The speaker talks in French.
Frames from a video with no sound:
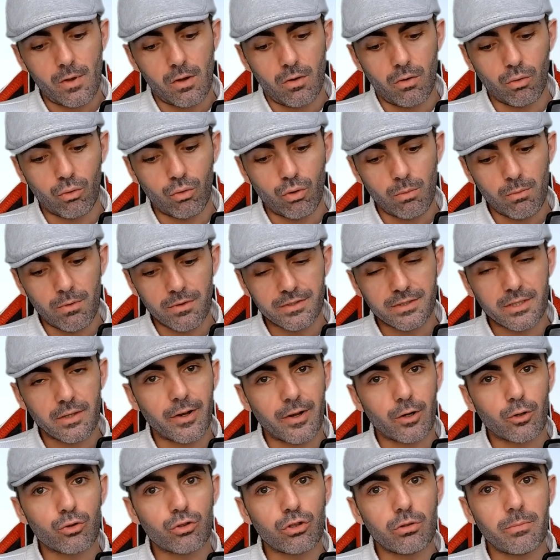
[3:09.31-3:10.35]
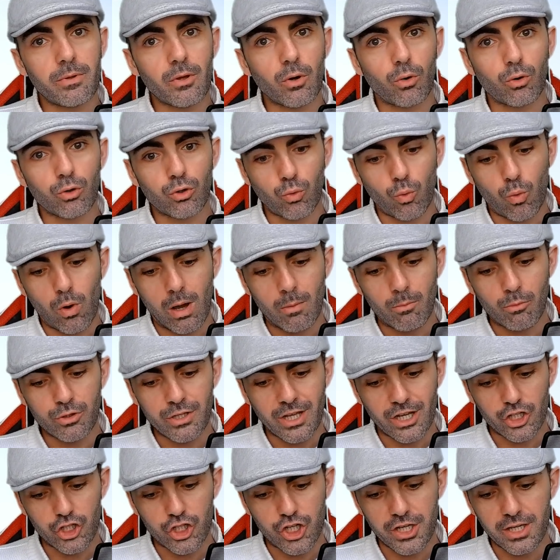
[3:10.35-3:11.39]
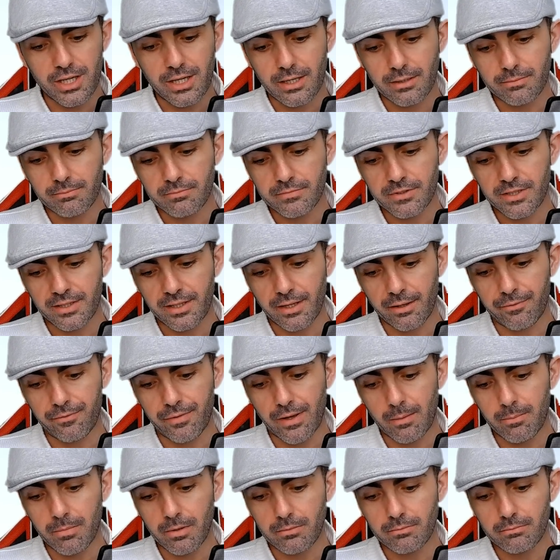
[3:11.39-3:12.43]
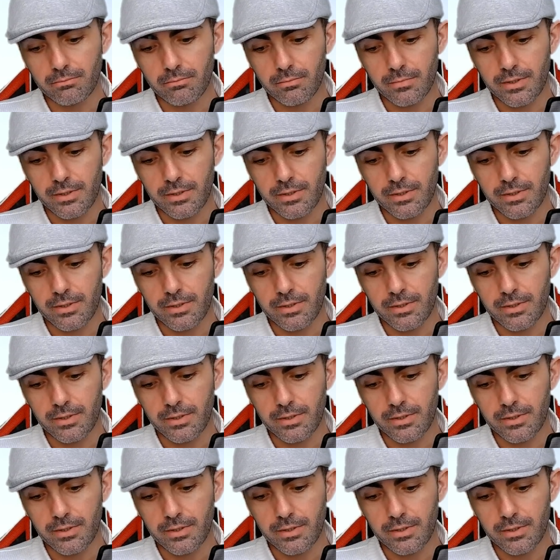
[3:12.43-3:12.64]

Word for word: On commence avec le numéro 3, Monarchique. C'est un Fabre.